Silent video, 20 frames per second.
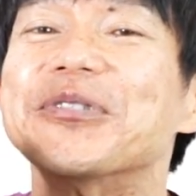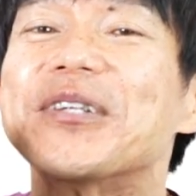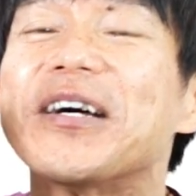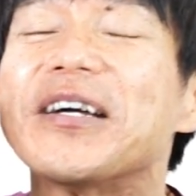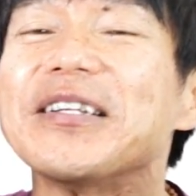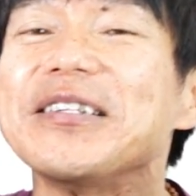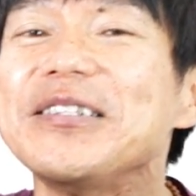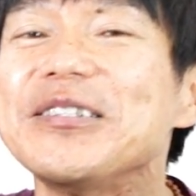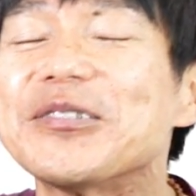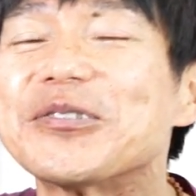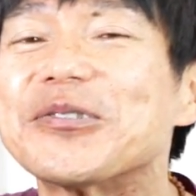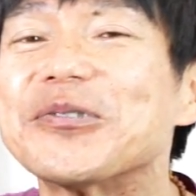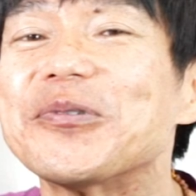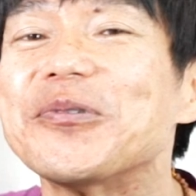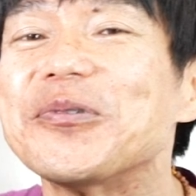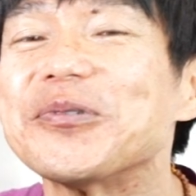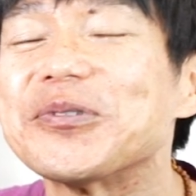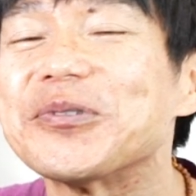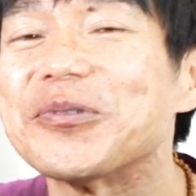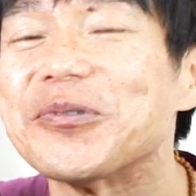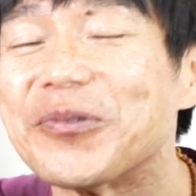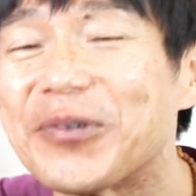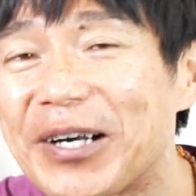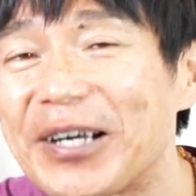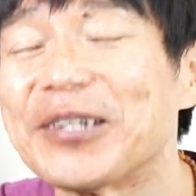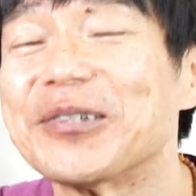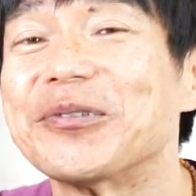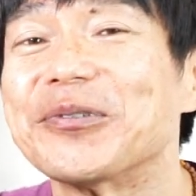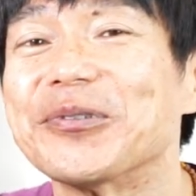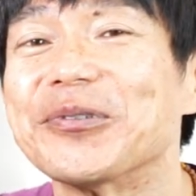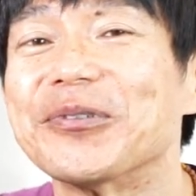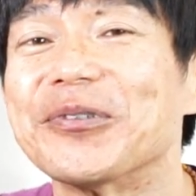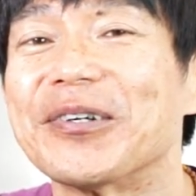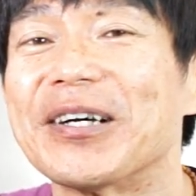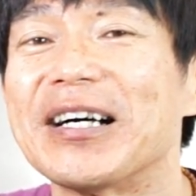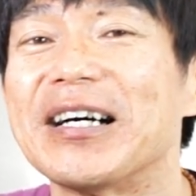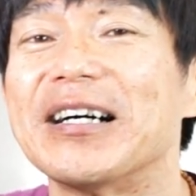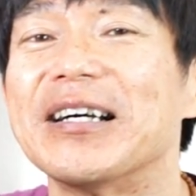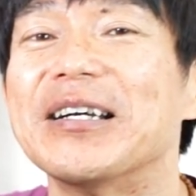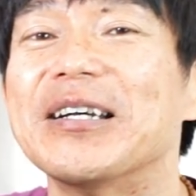難に過ごすのかというの
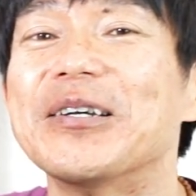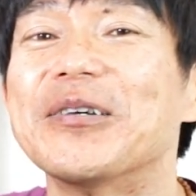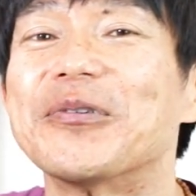が、